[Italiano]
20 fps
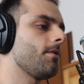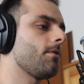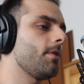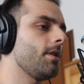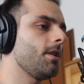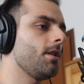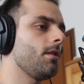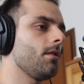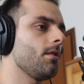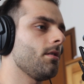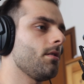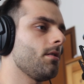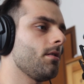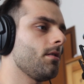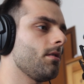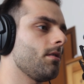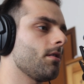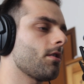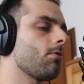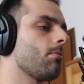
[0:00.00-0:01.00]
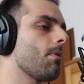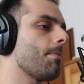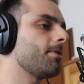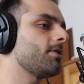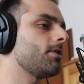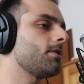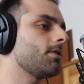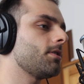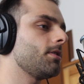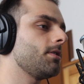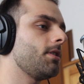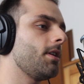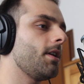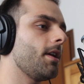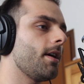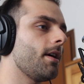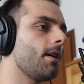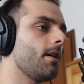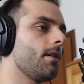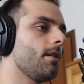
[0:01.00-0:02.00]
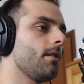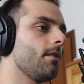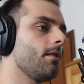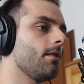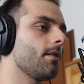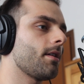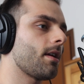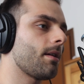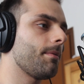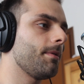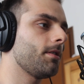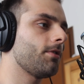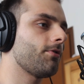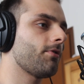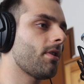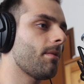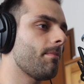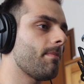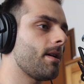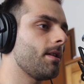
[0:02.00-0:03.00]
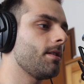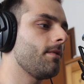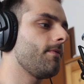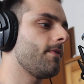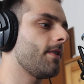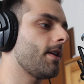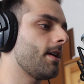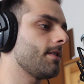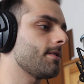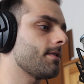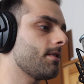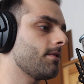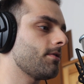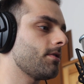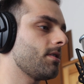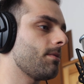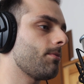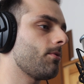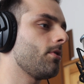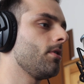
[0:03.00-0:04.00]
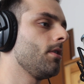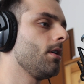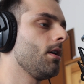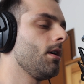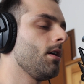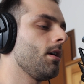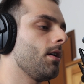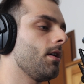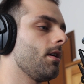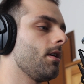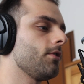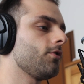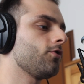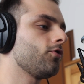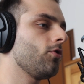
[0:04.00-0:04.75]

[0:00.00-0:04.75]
quindi eh, come potete sentire eh, chiaramente c'è una bella differenza. Adesso andiamo eh,